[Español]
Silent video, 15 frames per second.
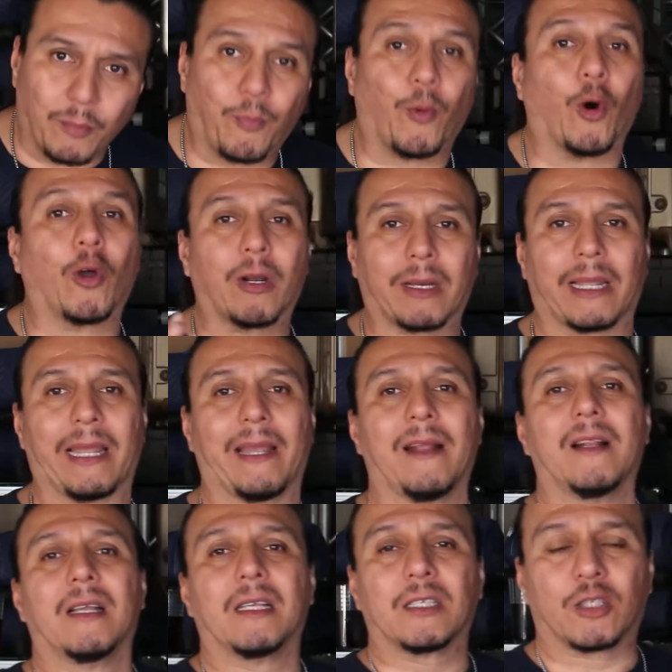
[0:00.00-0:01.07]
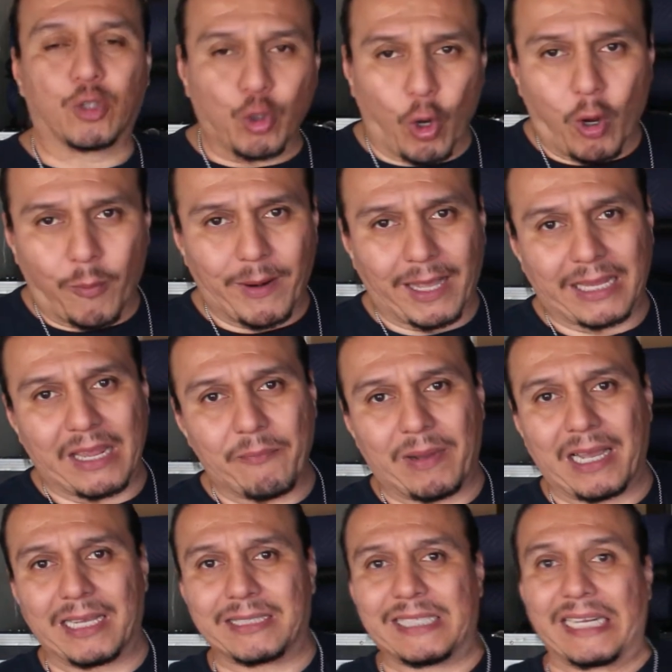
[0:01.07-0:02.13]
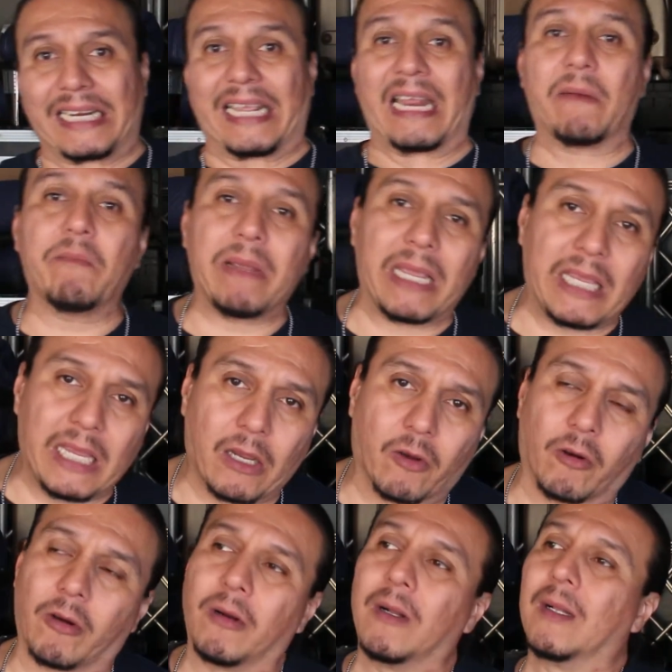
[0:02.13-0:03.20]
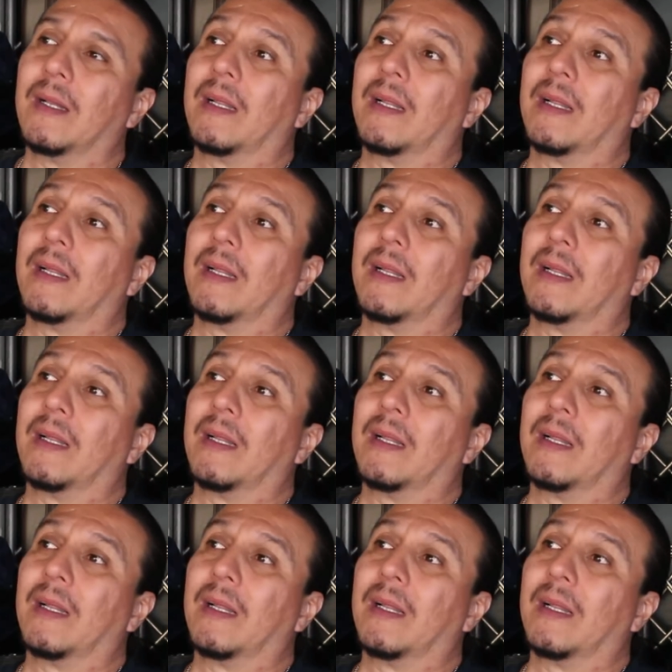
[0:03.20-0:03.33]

Porque sobra quien va a decir que en México